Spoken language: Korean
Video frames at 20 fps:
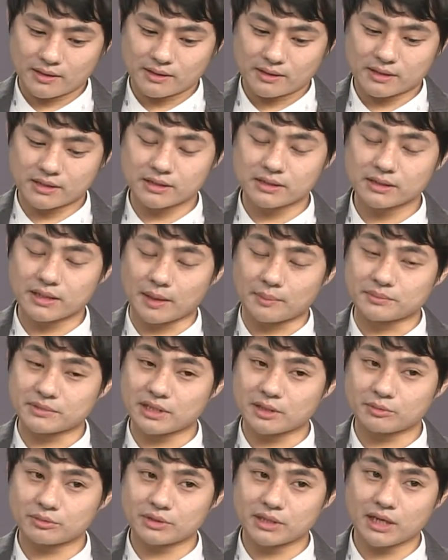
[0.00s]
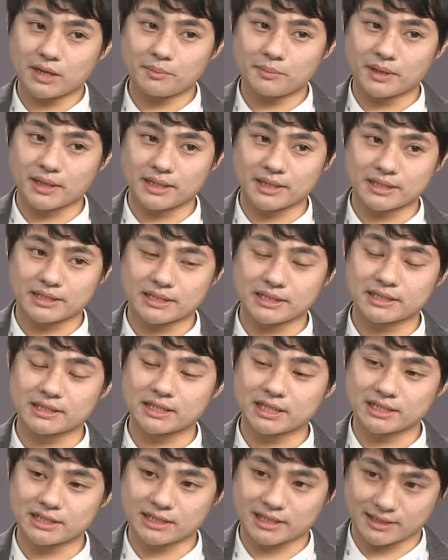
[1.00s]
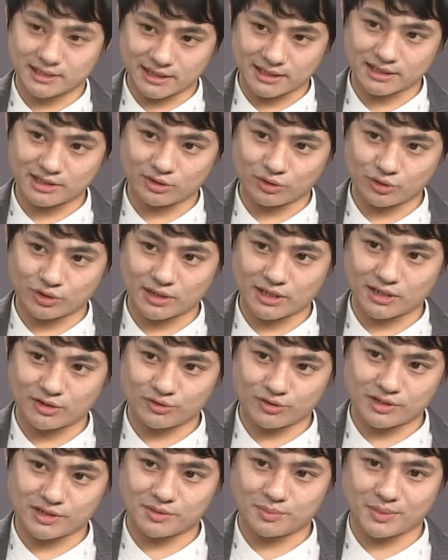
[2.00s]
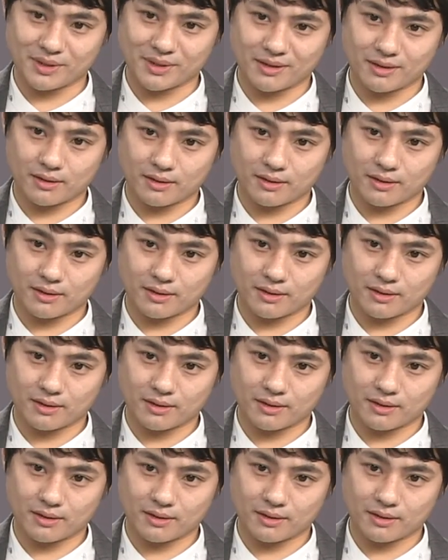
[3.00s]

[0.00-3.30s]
그 남자분이 한 말이 진짜인지 가짜인지는 어떻게 알수 있습니까?